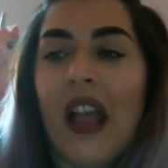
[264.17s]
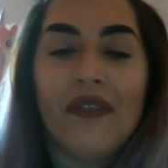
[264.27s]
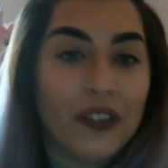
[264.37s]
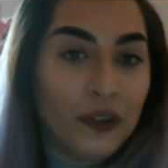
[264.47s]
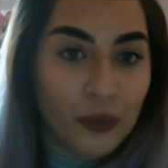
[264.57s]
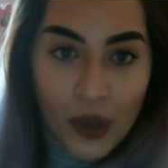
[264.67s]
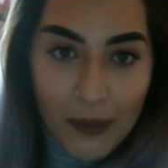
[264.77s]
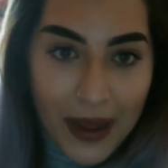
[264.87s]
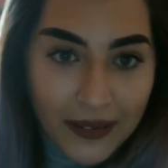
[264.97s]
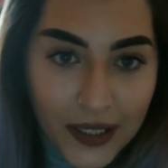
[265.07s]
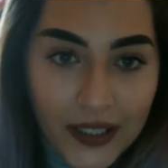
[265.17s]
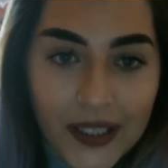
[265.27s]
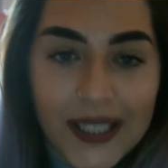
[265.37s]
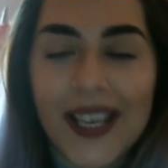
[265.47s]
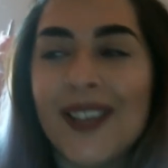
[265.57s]
ha fatto Mona Bunny,
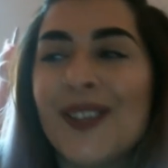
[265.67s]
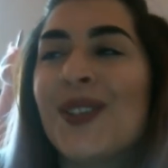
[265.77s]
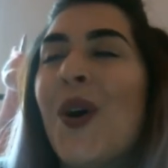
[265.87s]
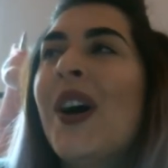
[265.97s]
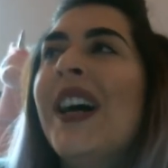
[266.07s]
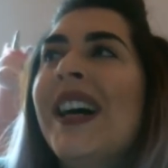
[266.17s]
nel senso